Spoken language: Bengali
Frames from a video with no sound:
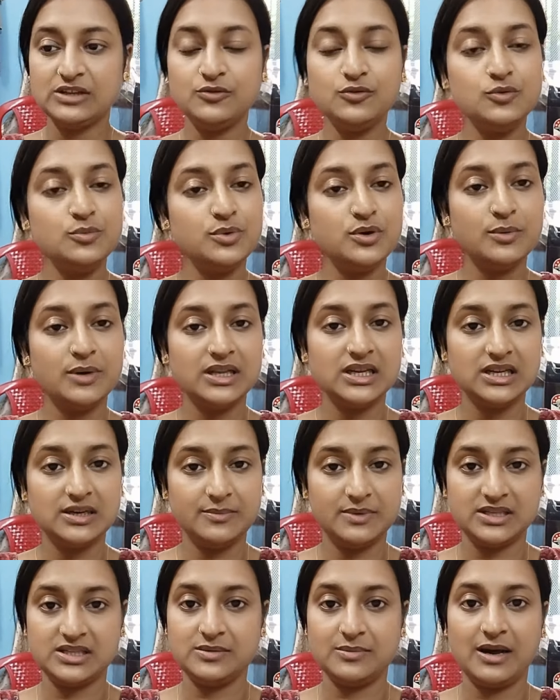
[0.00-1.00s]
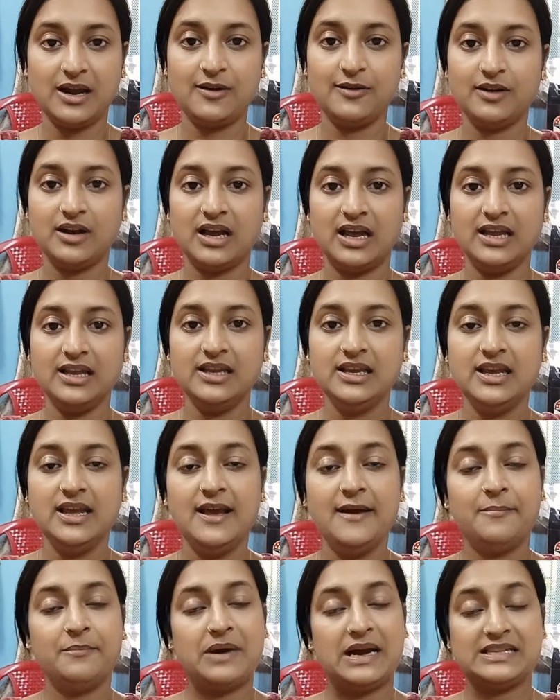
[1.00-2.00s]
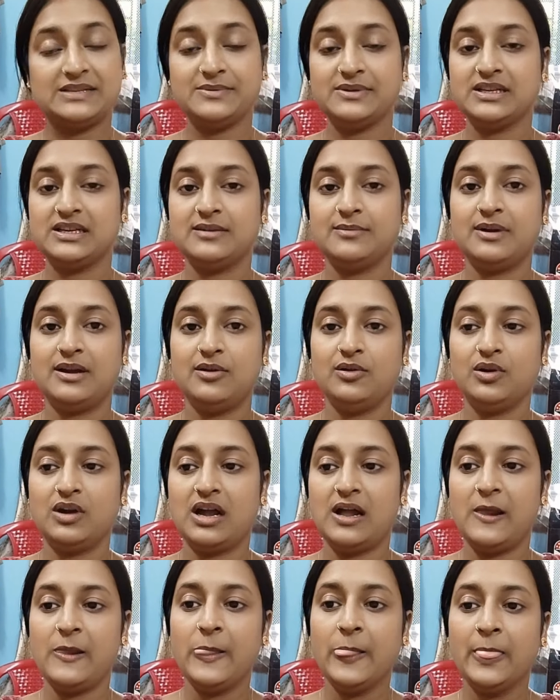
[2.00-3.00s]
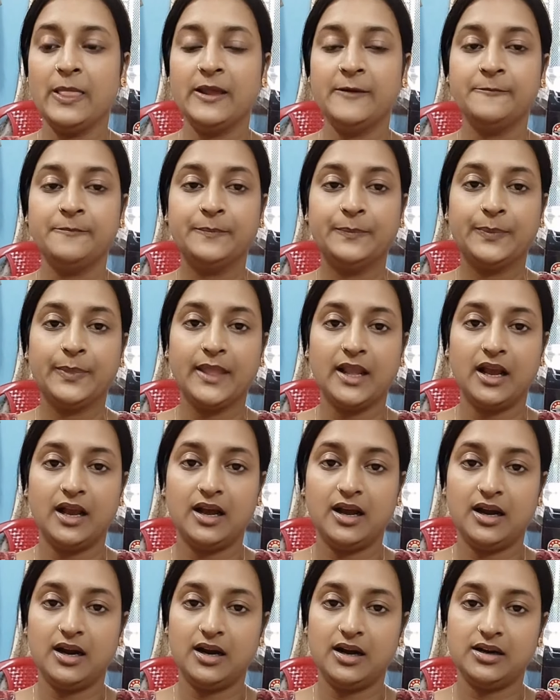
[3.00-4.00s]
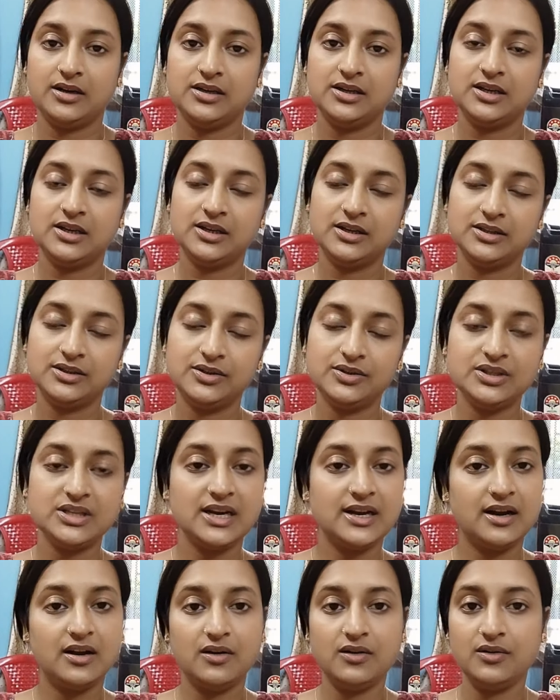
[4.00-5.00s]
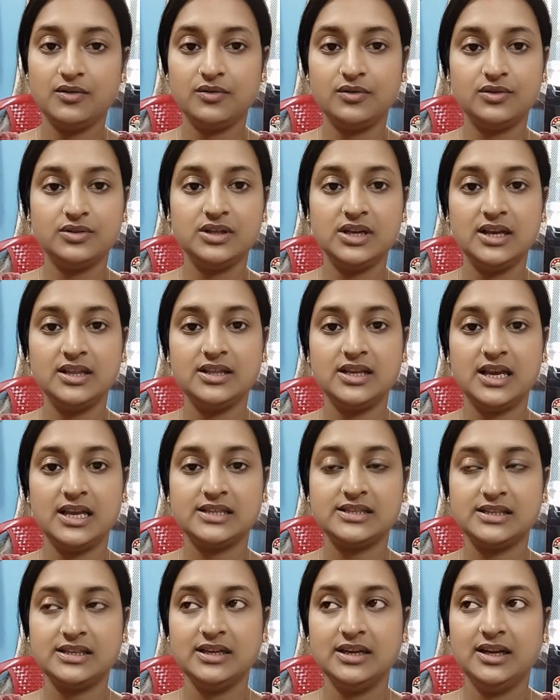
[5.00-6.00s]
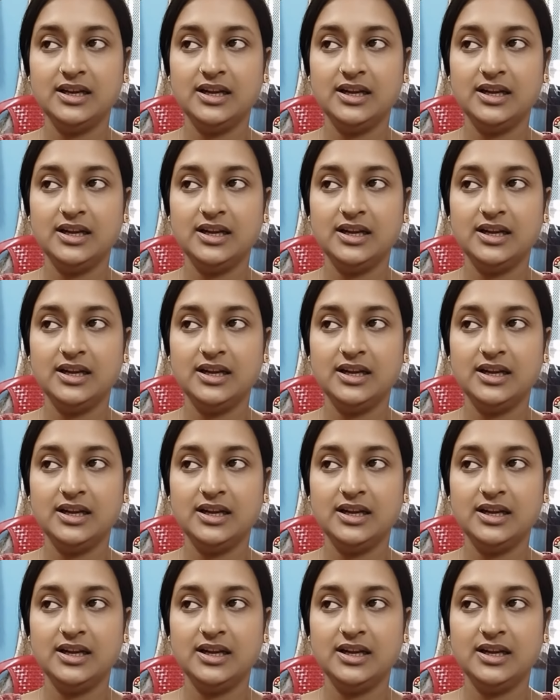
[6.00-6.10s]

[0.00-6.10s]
কুমড়ো ভাজাটা বেশি ভালো খায় মাছ ভাজাটা ভালো খায় আর তো সেই কারণে ওগুলো দিয়ে দিয়েছি